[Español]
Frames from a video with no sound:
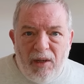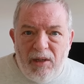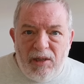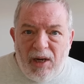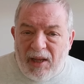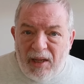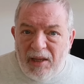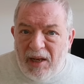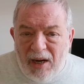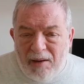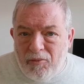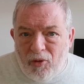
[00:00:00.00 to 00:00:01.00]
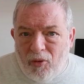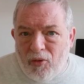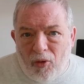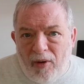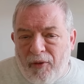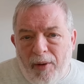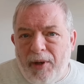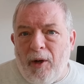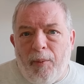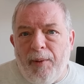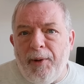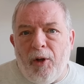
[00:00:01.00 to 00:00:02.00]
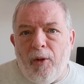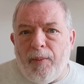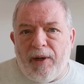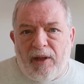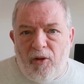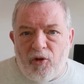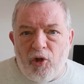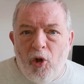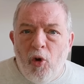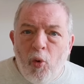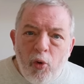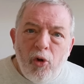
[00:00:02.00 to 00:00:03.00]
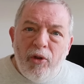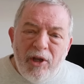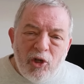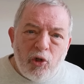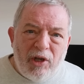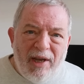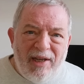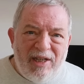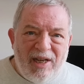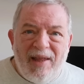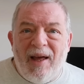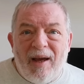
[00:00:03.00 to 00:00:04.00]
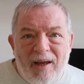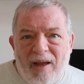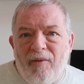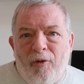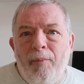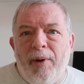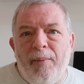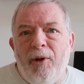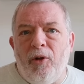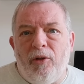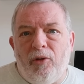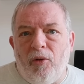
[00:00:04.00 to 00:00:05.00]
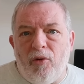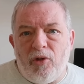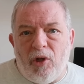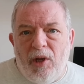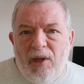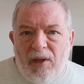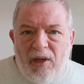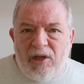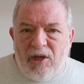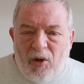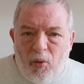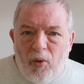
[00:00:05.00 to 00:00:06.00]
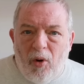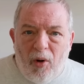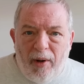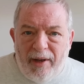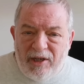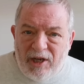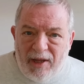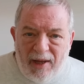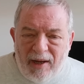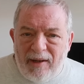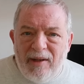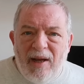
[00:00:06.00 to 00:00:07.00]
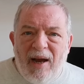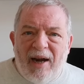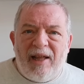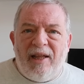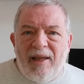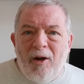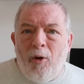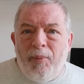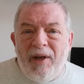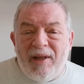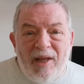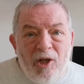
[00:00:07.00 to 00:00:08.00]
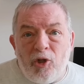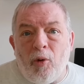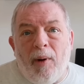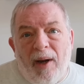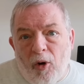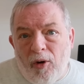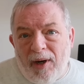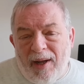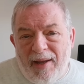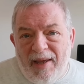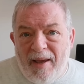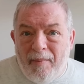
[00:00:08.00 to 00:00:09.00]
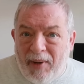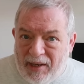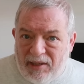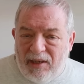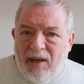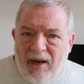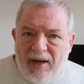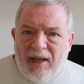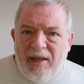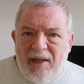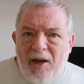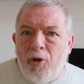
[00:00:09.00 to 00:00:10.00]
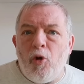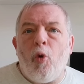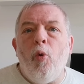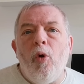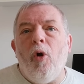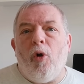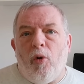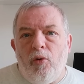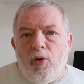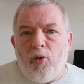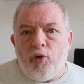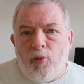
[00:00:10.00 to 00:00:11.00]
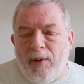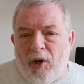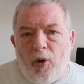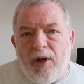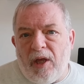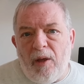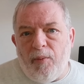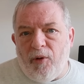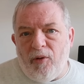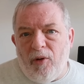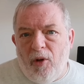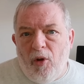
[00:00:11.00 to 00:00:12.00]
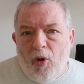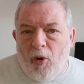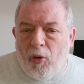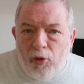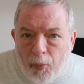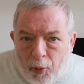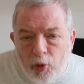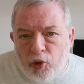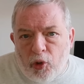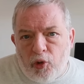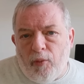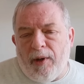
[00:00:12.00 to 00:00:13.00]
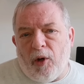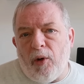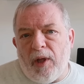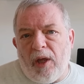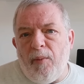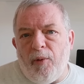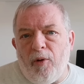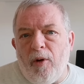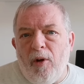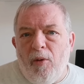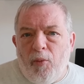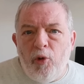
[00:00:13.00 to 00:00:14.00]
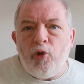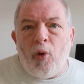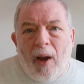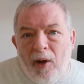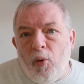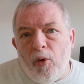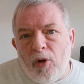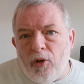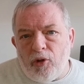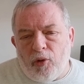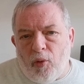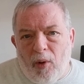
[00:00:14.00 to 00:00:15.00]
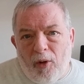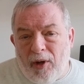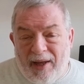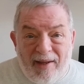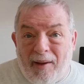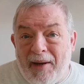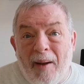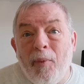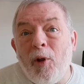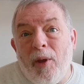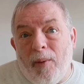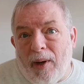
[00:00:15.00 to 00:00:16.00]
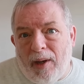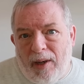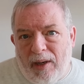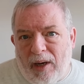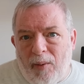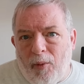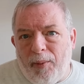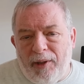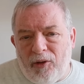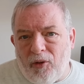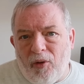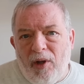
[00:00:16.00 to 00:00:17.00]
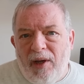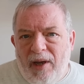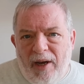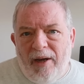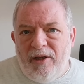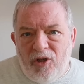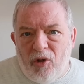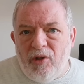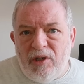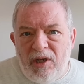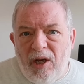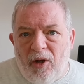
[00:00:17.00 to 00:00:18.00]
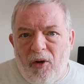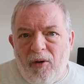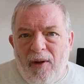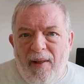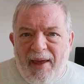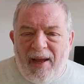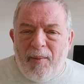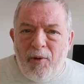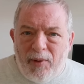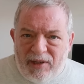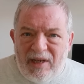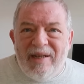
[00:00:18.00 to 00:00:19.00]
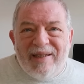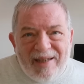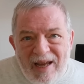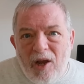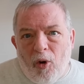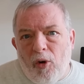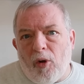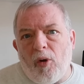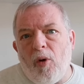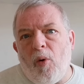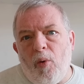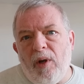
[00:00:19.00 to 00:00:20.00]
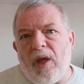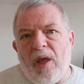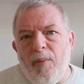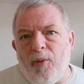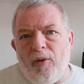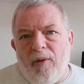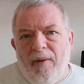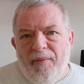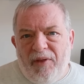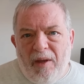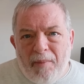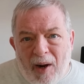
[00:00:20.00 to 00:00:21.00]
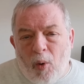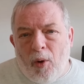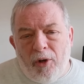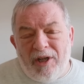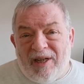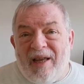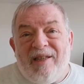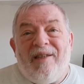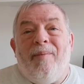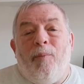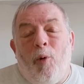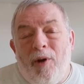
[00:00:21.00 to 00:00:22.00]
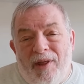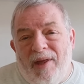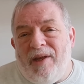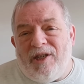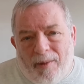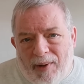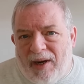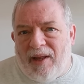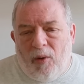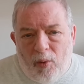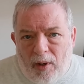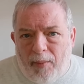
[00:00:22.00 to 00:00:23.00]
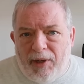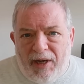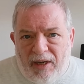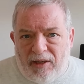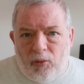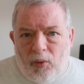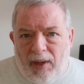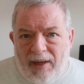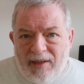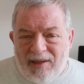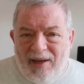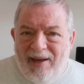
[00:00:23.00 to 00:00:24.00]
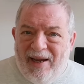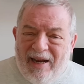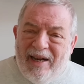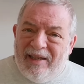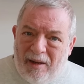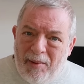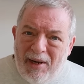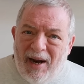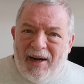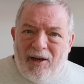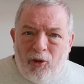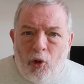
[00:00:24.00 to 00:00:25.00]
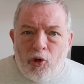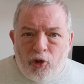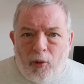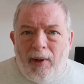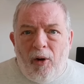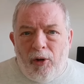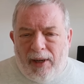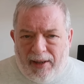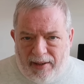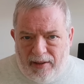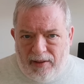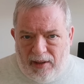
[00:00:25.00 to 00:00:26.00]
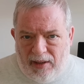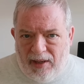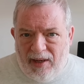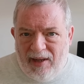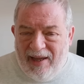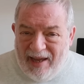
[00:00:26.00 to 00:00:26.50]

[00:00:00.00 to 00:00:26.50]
Es decir, Argentina no, no le fue bien los primeros dos partidos. Uno de ellos en Jeddah, que fue el primero de todos que se jugó en Jeddah. Argentina lo pierde sobre la hora y es más, Argentina no jugó con, con su mejor equipo o no puso su mejor equipo, puso algunos jugadores que estaban a prueba en aquel momento, en el inicio del ciclo. En cambio, Brasil sí colocó un equipo de más jugadores que se puede llamar de alguna manera titulares y le termina ganando sobre la hora a Argentina.